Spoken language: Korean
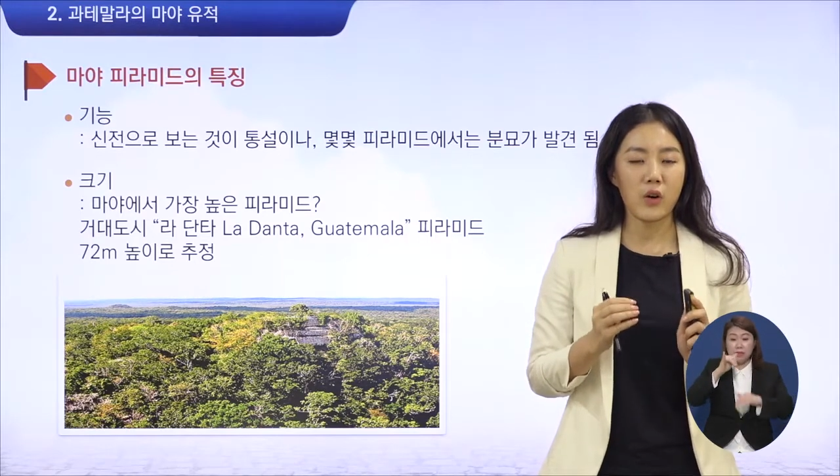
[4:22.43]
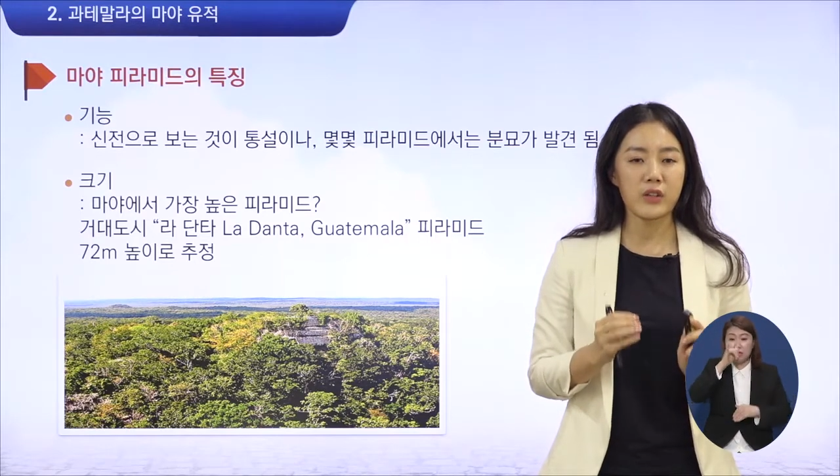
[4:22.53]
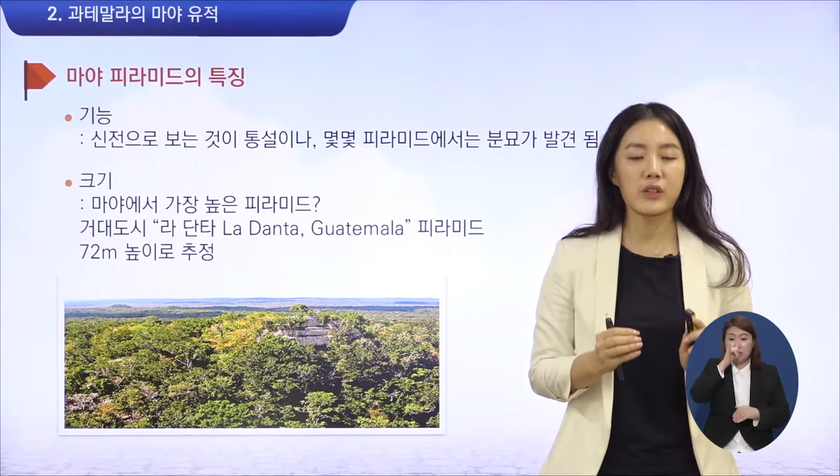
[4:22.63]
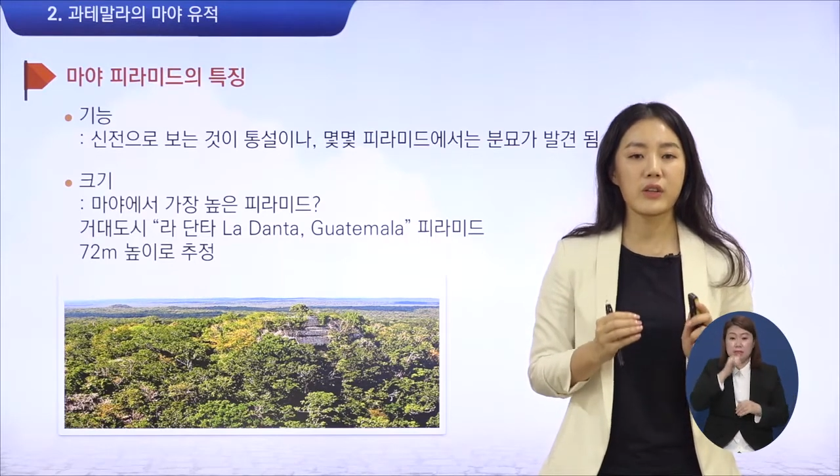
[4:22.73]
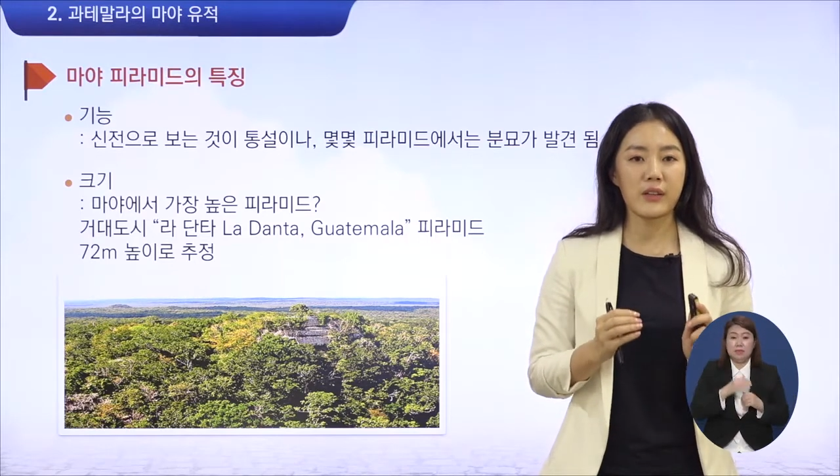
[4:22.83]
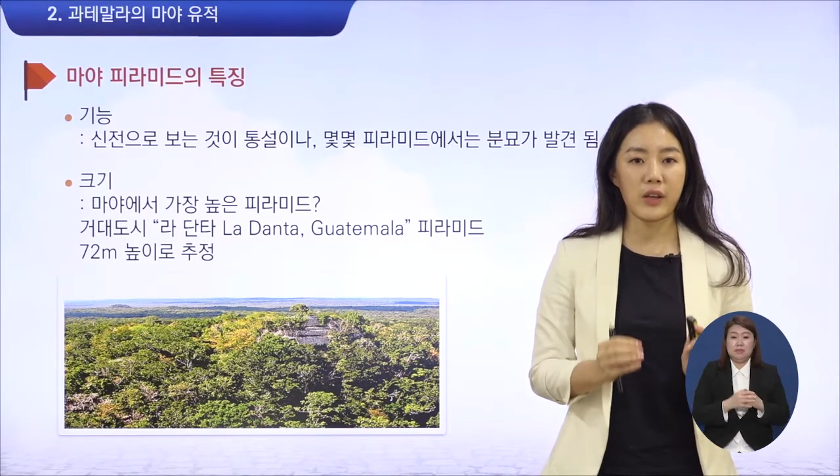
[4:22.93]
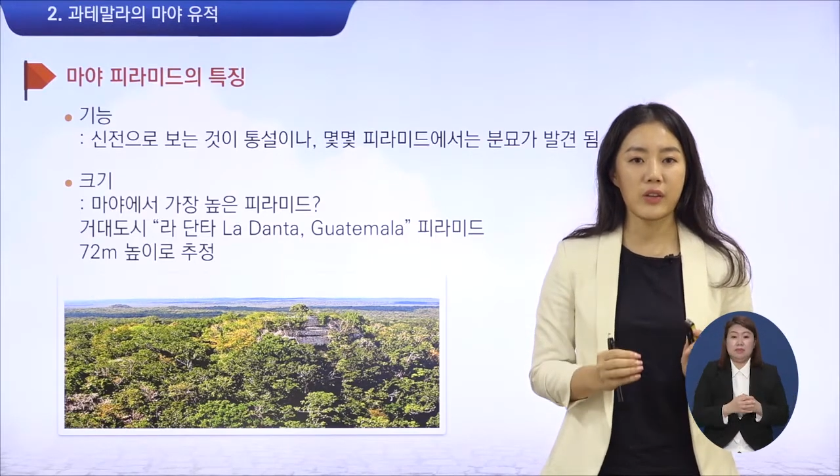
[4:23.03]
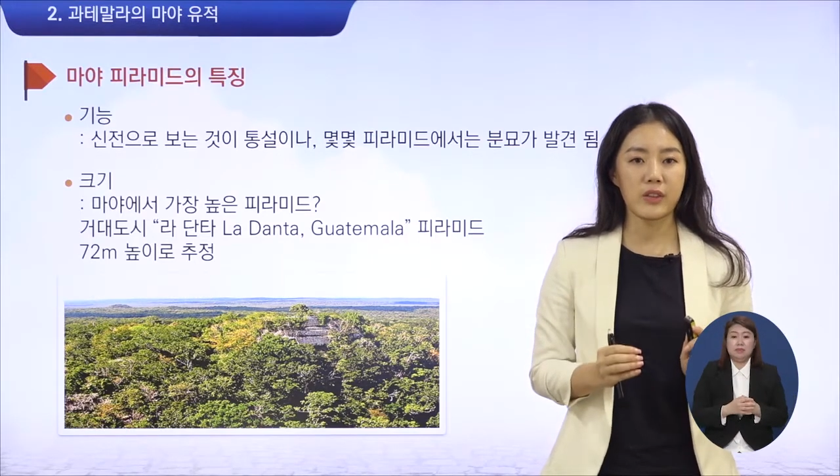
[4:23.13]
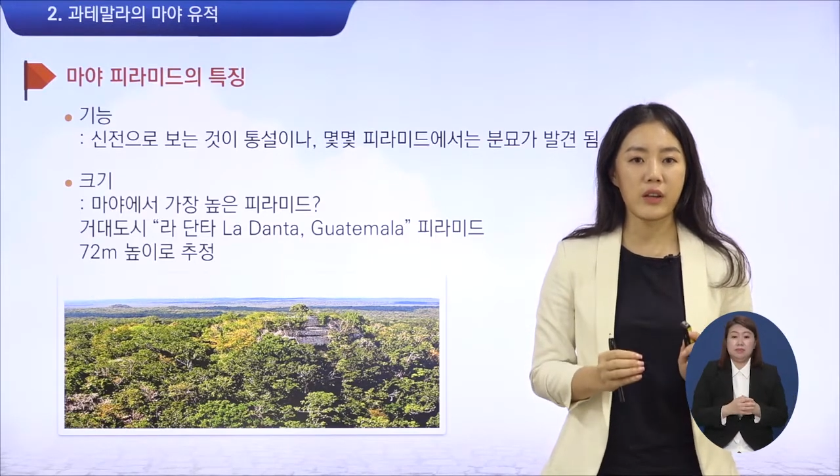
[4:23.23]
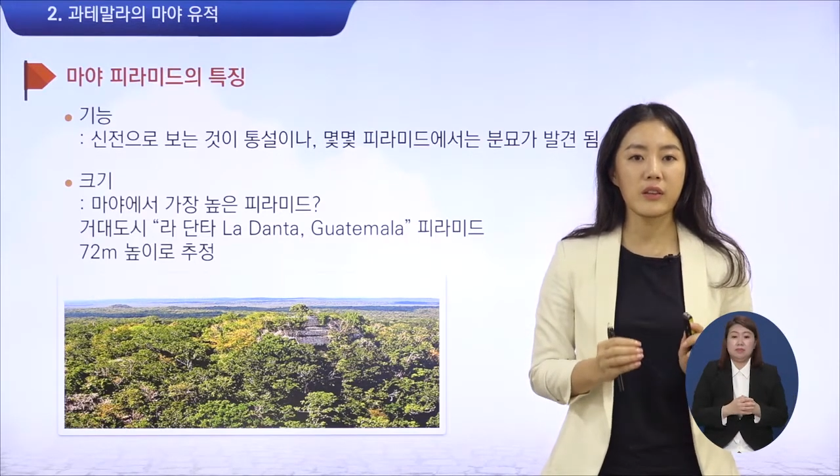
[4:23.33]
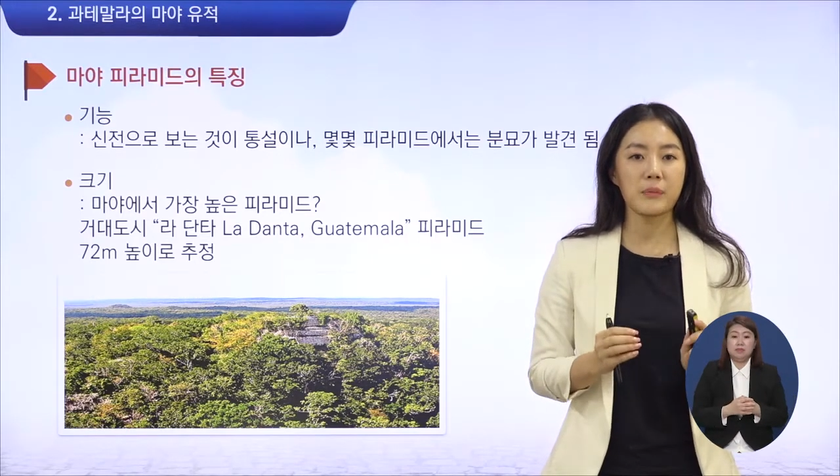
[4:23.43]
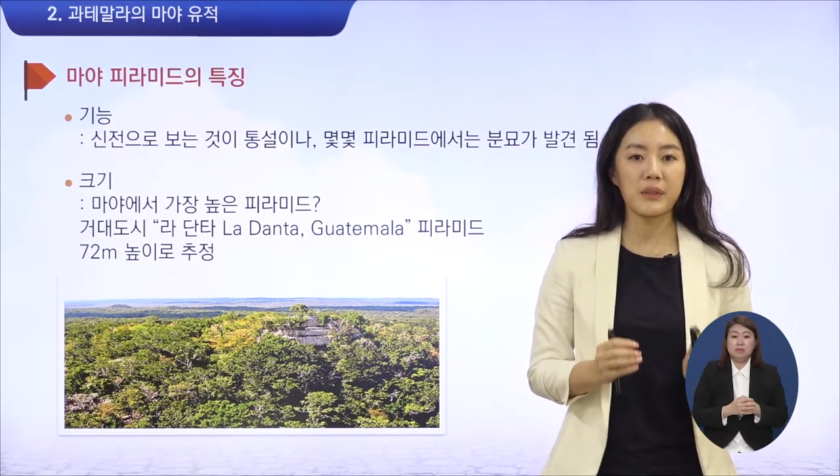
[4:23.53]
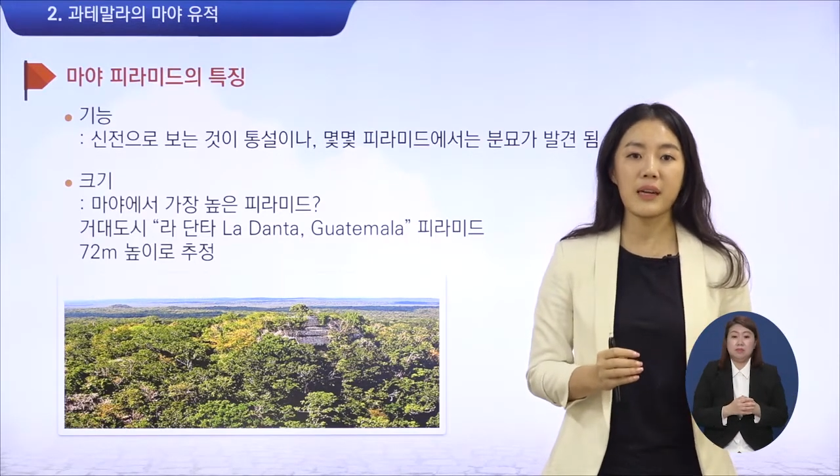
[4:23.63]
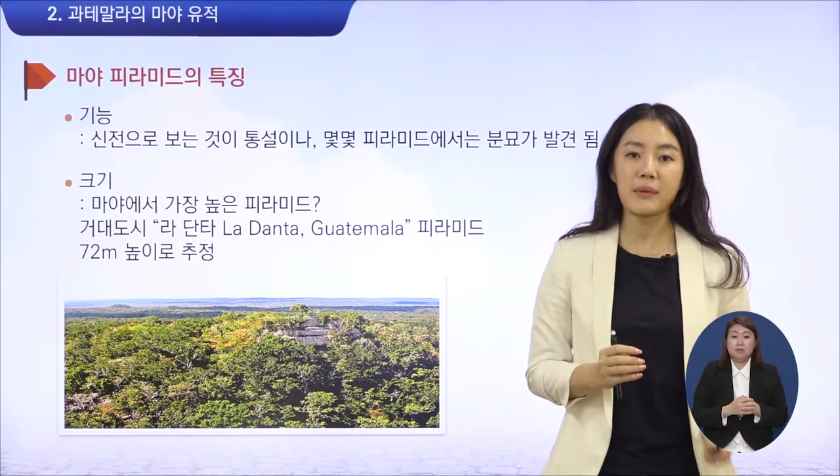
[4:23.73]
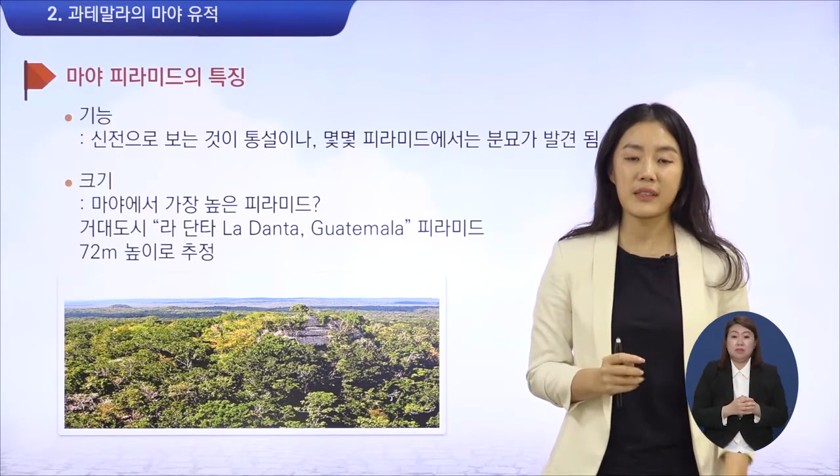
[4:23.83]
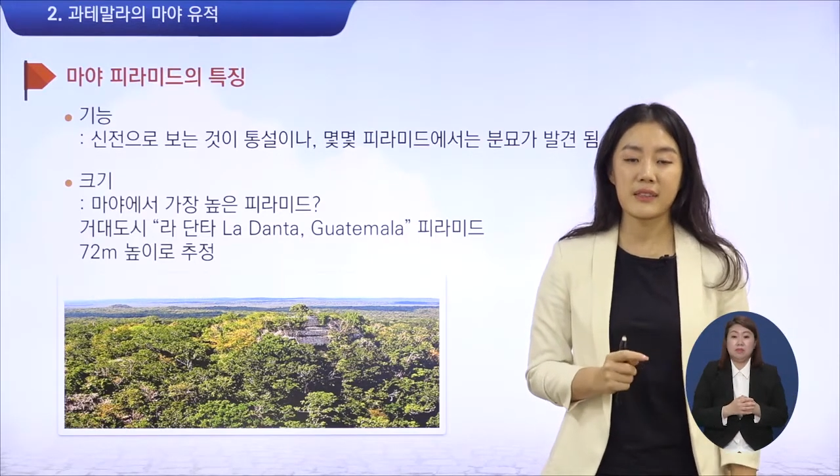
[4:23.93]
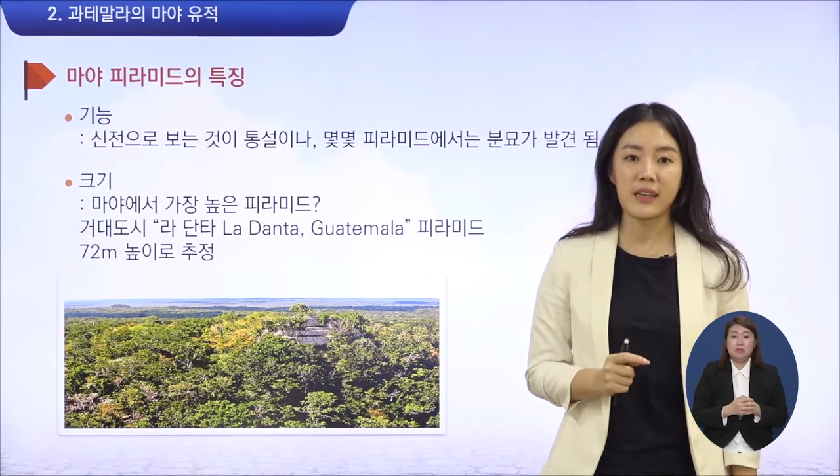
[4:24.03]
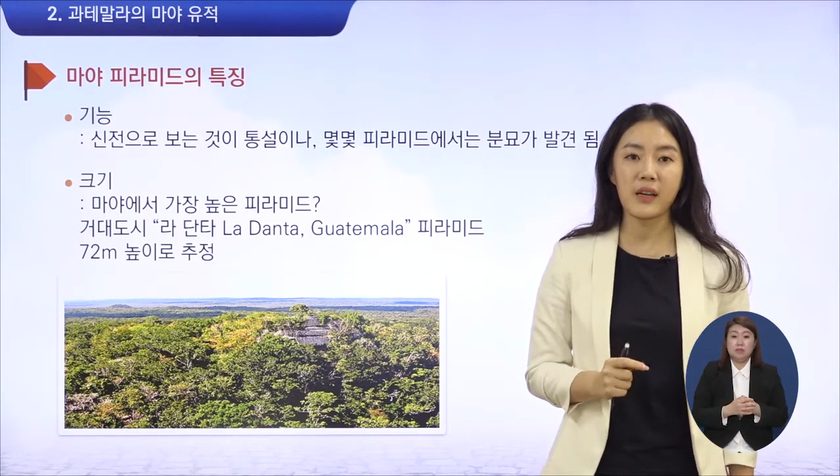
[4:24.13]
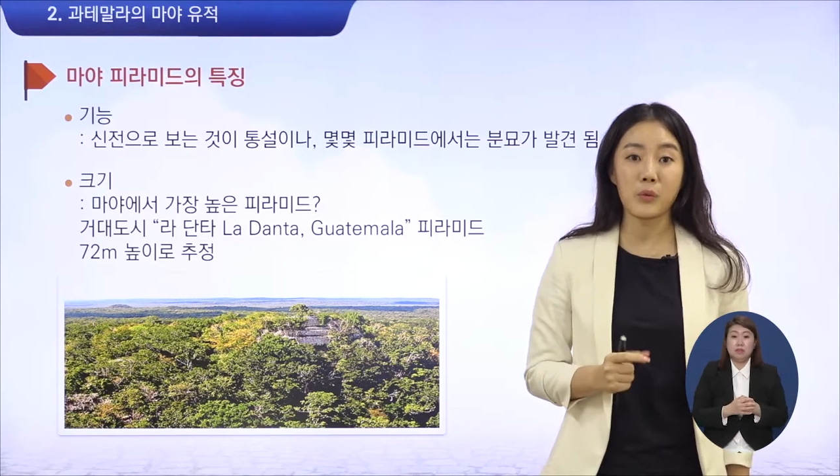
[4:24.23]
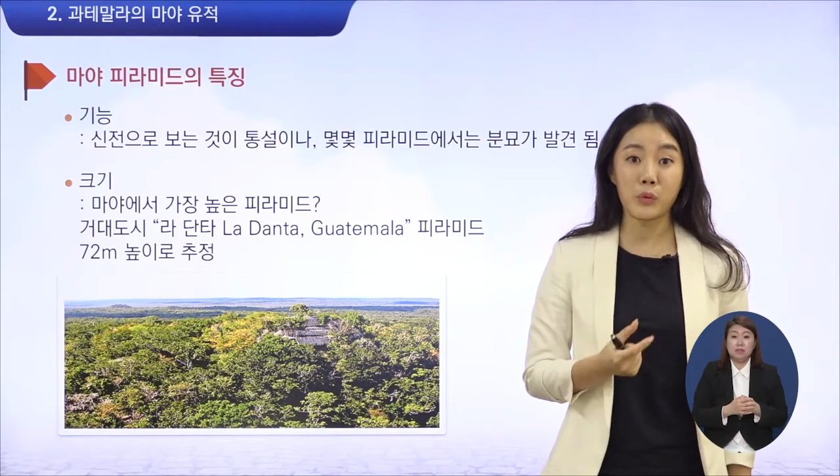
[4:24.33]
건설이 되었던
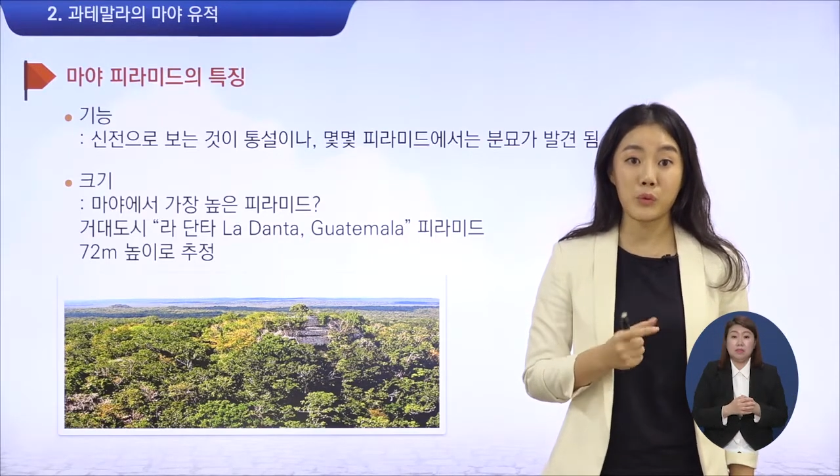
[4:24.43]
피라미드들의